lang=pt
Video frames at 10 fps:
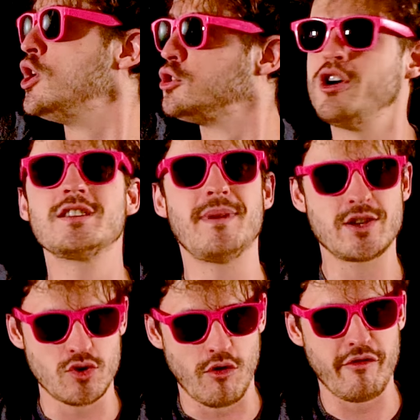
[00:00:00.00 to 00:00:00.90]
2
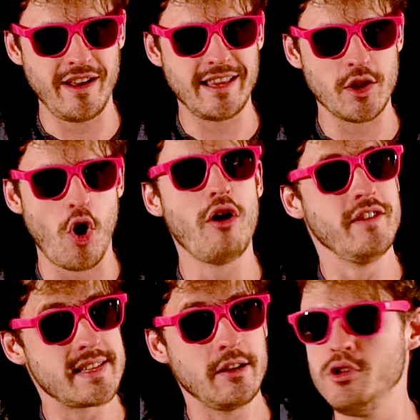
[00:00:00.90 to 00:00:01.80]
mais 99,
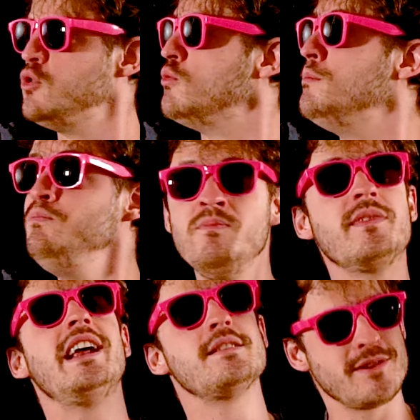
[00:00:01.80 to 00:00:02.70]
101.
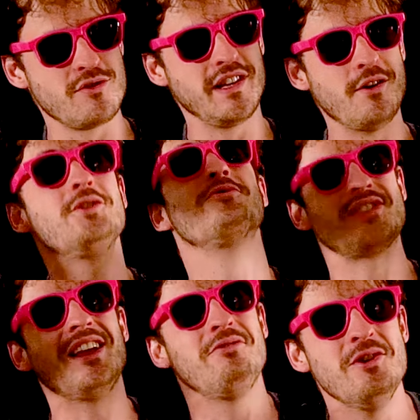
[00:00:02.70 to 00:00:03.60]
3 mais 98,
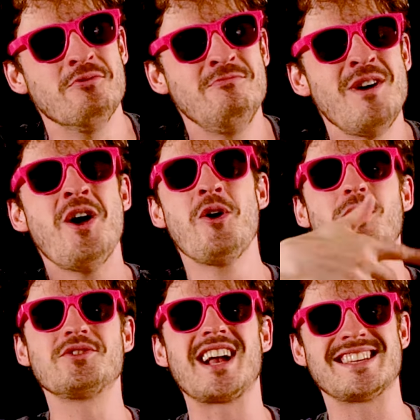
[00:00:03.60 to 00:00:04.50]
101.
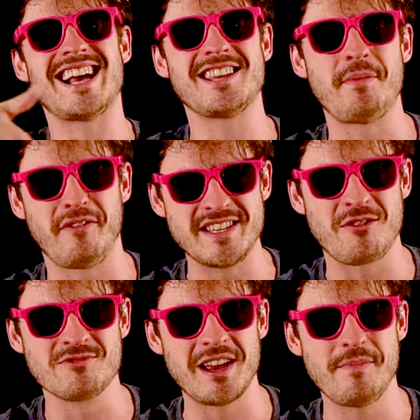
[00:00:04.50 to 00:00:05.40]
Quantos casais dá para fazer
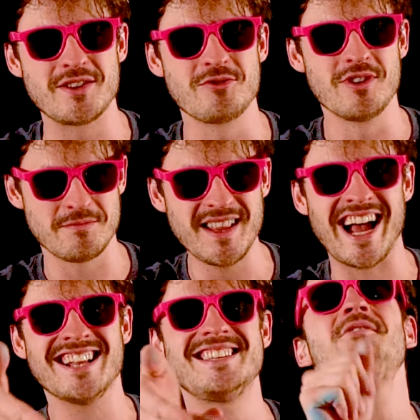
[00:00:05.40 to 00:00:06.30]
com 100 pessoas?
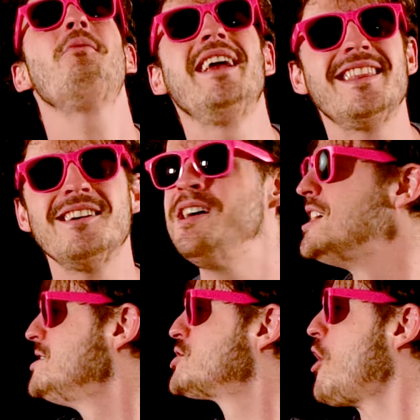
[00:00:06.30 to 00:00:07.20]
Metade, 50.
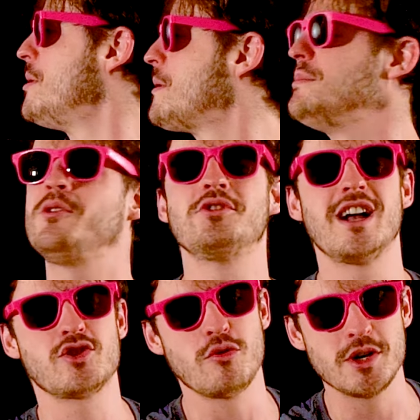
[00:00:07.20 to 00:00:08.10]
Descobre para mim quanto que
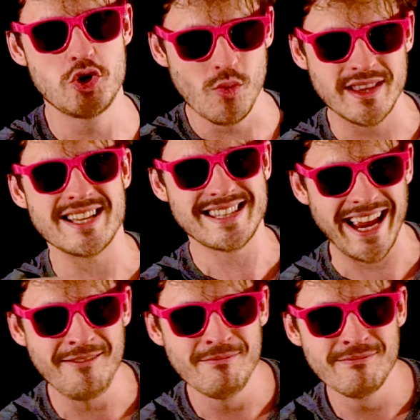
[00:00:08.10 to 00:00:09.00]
é a soma de 1 até
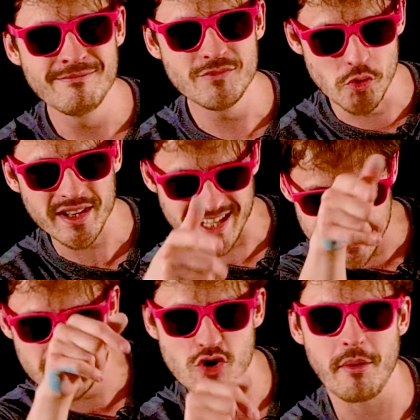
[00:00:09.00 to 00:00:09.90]
100. De 1 até
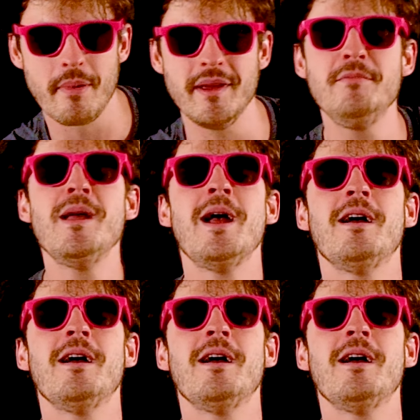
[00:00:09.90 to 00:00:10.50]
100, descobre para mim.